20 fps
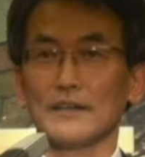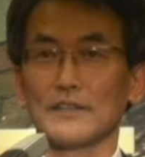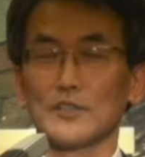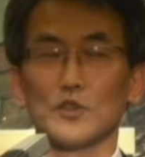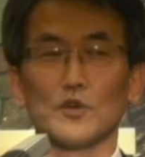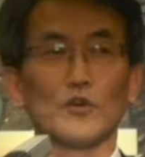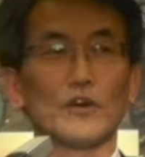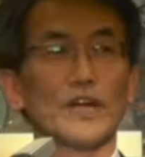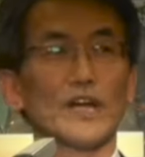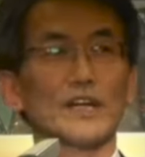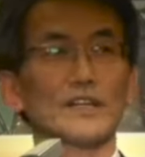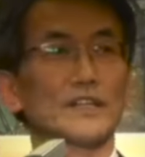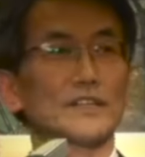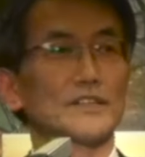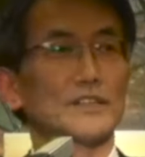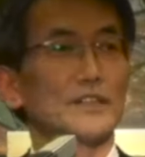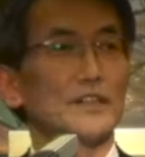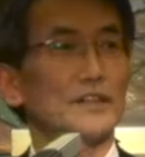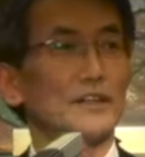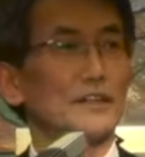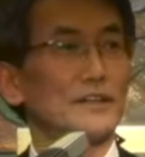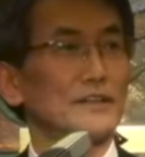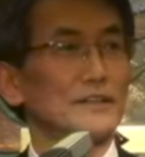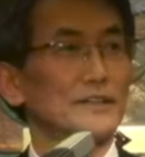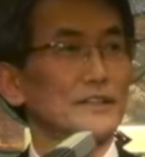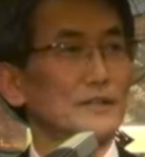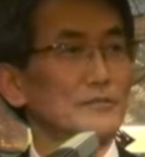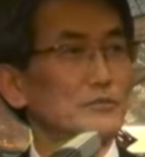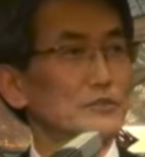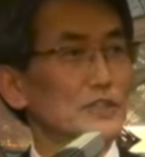교회 안에서
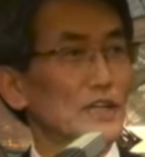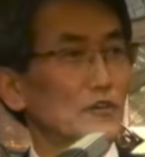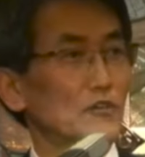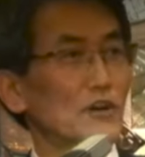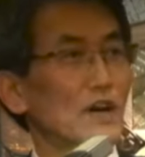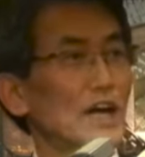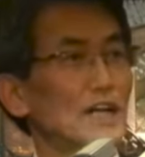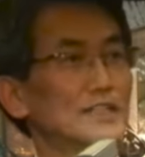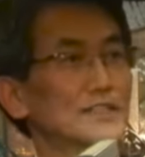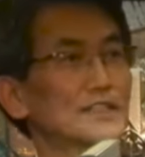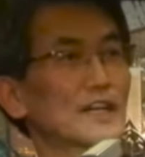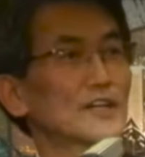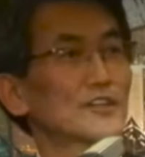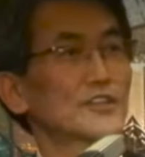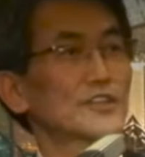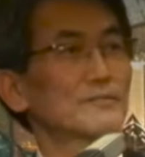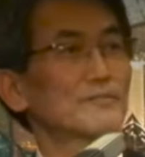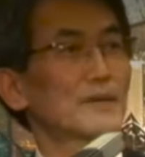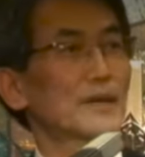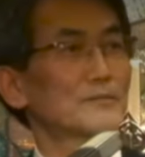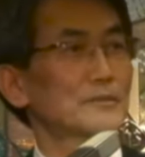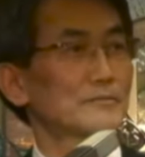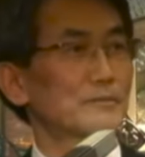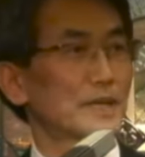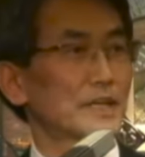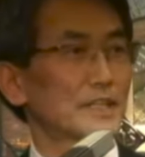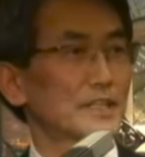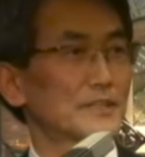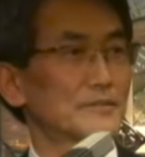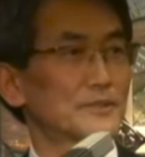그분하고 안 사귀는
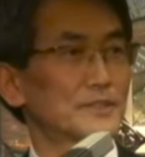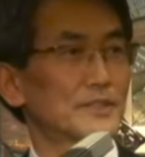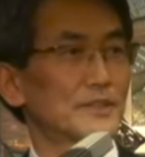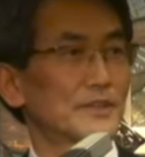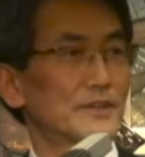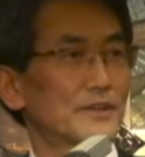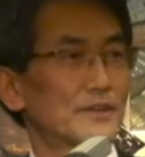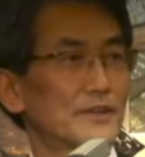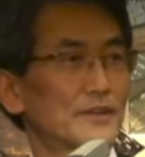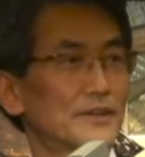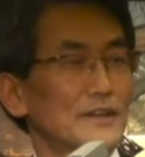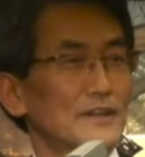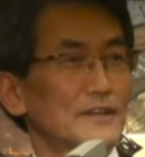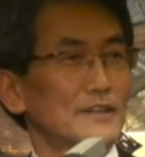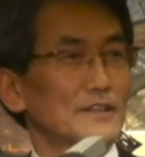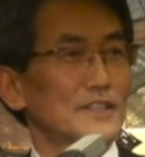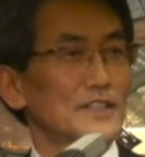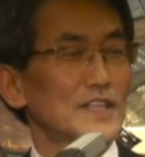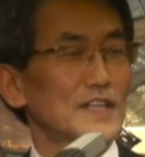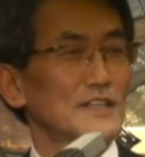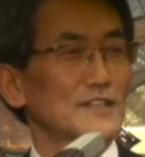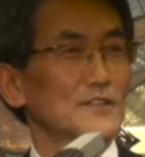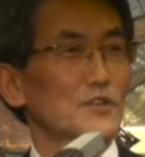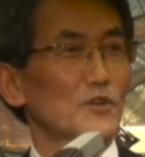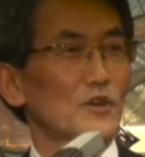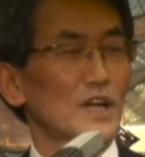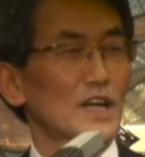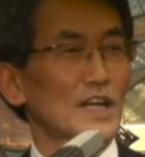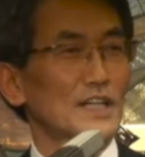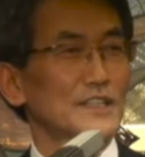방법밖에 없죠. 이제는
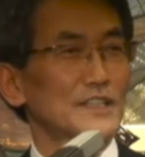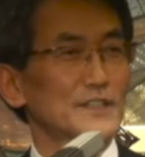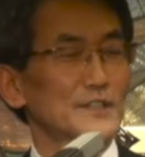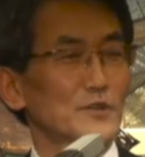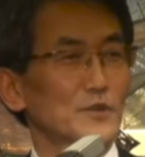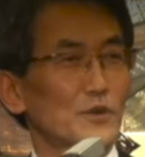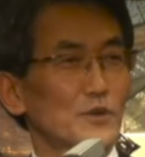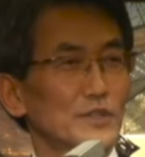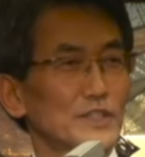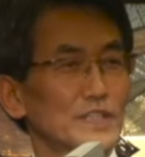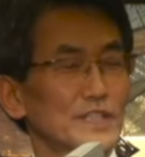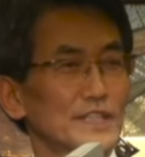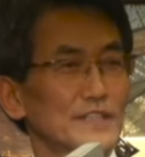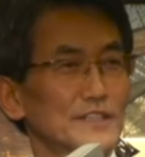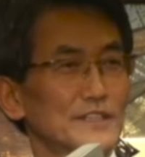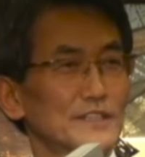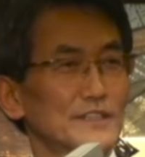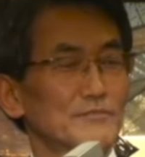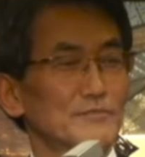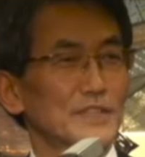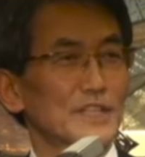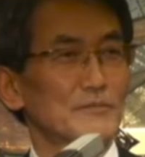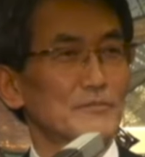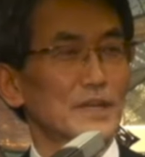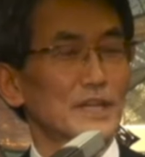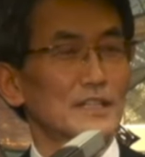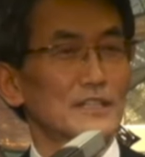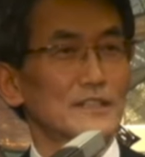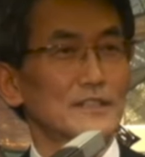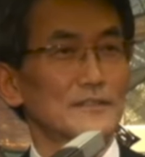돌아가셔서 고인이
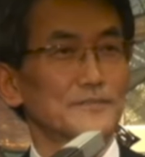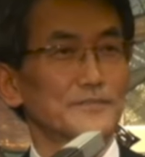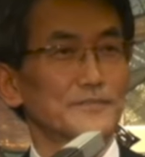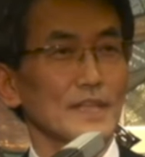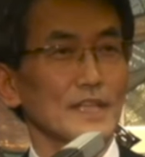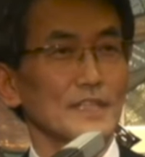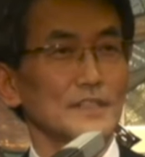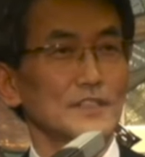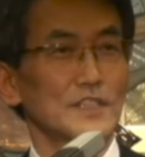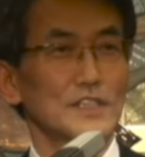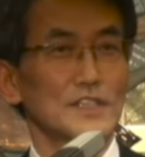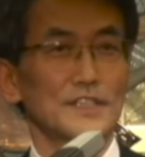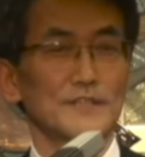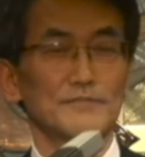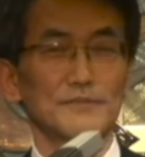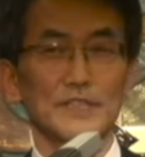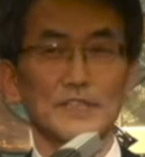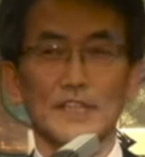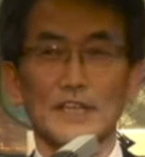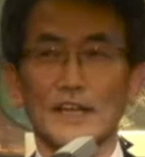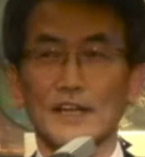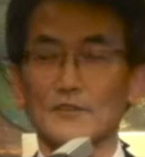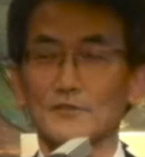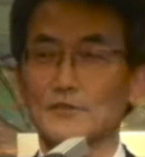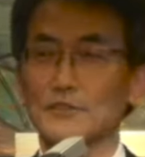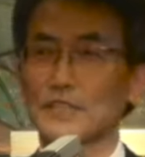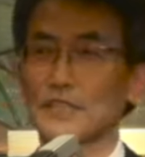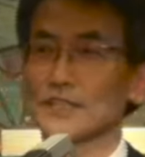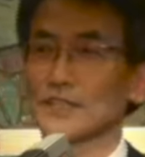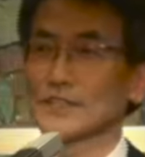되셨습니다만은 70년대
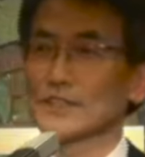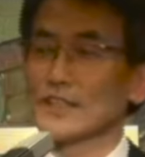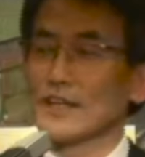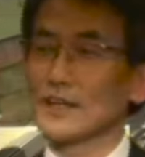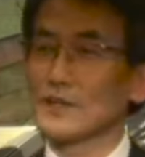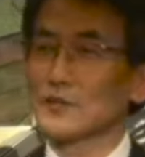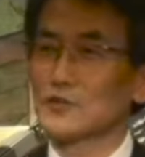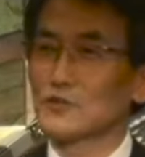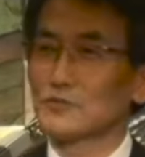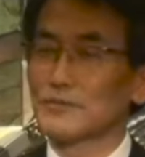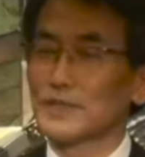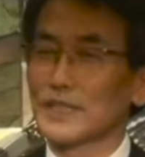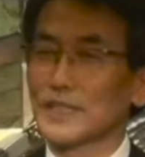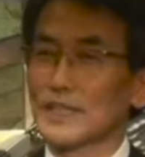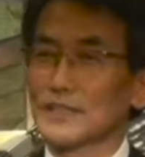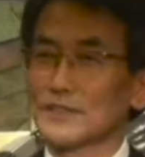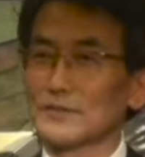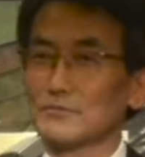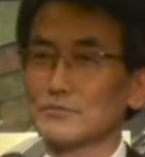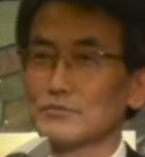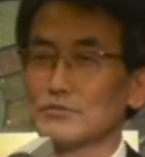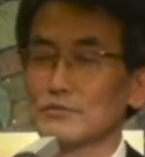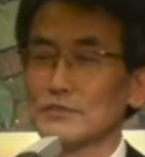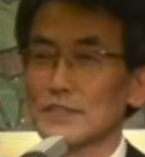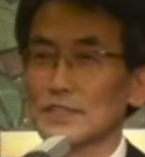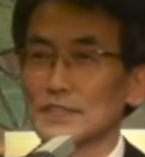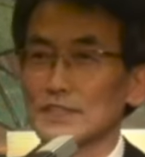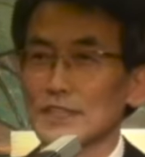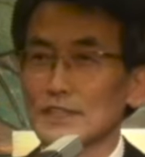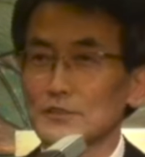한국에서 제일 유명했던
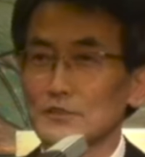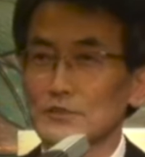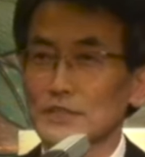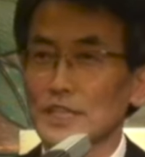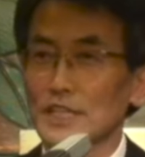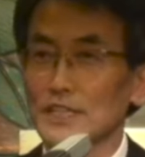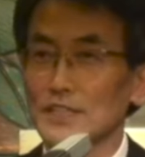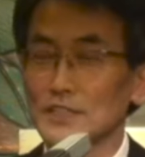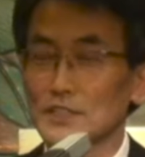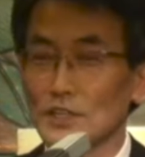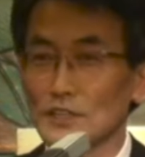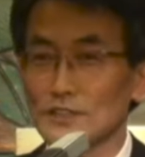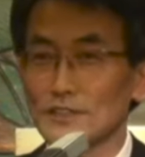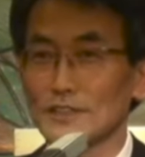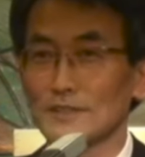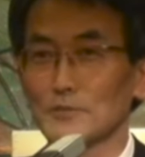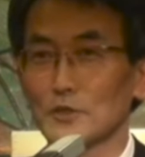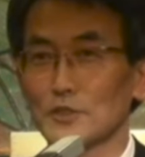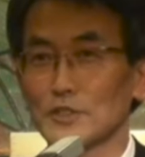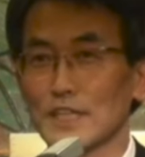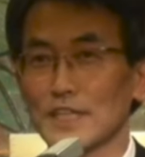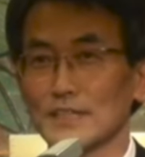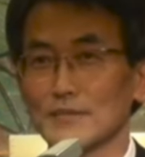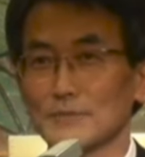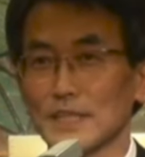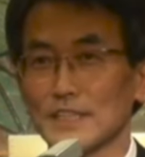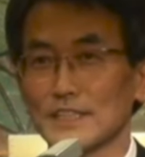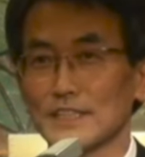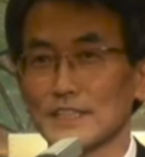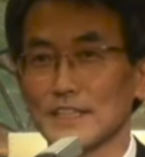부흥사 중에 이천성 목사님
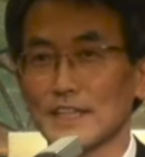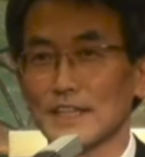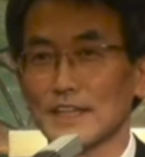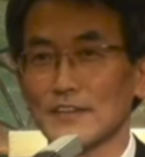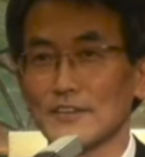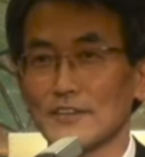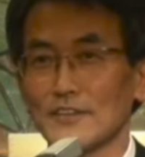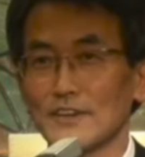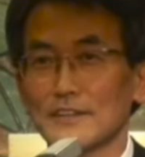계시잖아요.